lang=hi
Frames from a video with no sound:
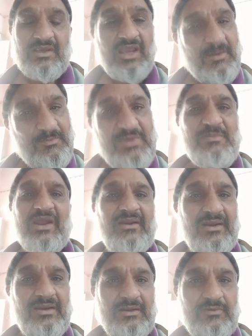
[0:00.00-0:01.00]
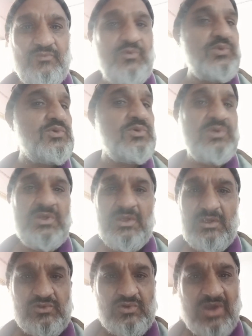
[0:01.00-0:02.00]
आप भी मर रहे हैं वो जो
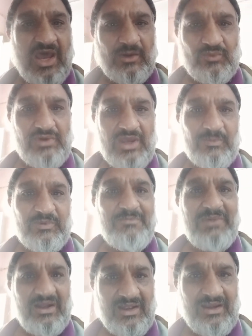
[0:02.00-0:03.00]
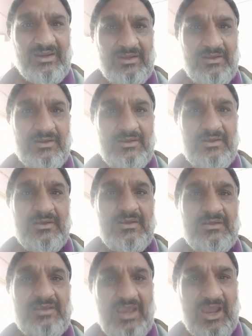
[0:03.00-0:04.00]
जो कारकुन आपके मर रहे हैं
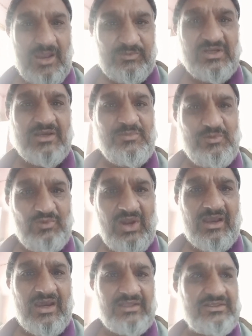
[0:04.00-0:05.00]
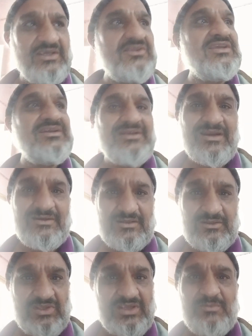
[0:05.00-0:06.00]
क्या आपने कभी मुलाकात की तीन
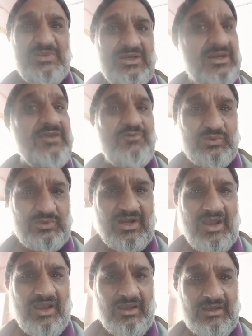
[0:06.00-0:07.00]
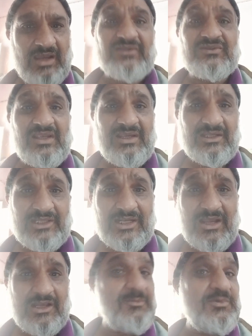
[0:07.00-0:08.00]
घंटे तीन महीने वो उधर रहा आता जाता
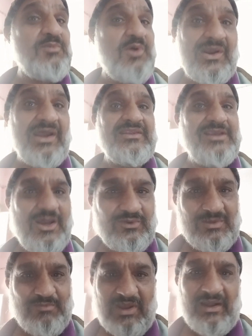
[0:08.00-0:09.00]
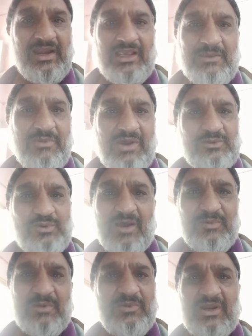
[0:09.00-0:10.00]
रहा कभी मौका दिया उसे मरने के बाद तो
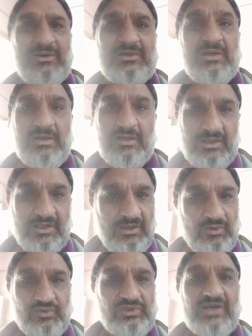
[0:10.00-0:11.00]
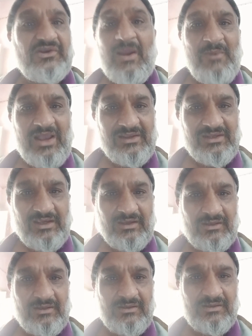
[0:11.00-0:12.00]
आपने बड़ा उसका ड्रामा किया
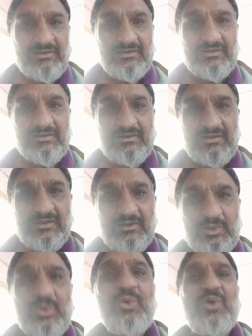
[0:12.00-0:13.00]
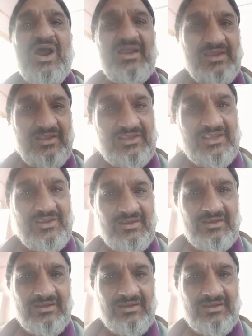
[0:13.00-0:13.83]
लोग आ जाते हैं